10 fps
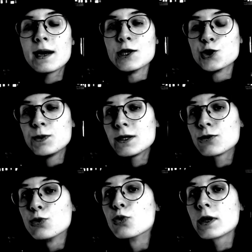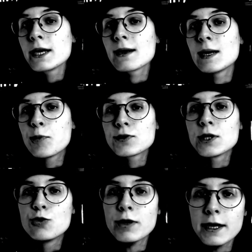la suite nourrir la pensée
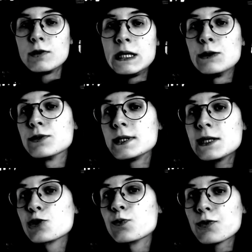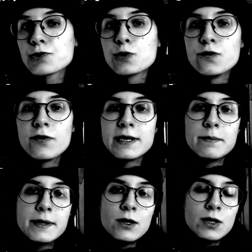queer. Et aussi, je pense que vous voyez
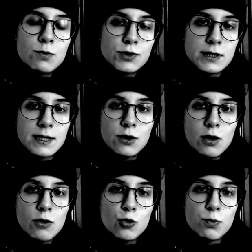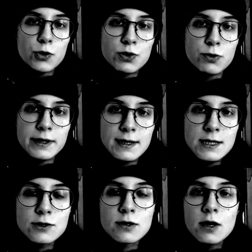bien comment cette école
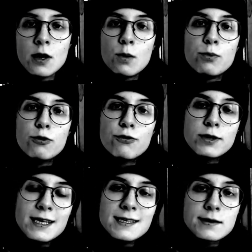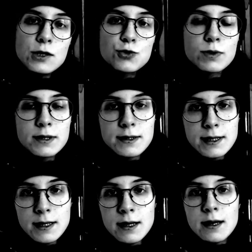comportementaliste peut venir
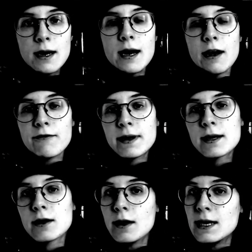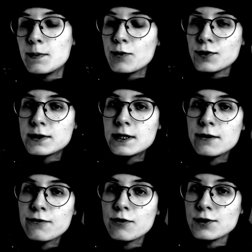s'ajointer avec la pensée
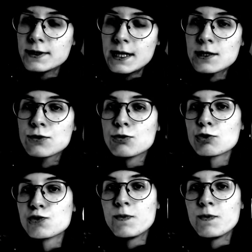française dont je vous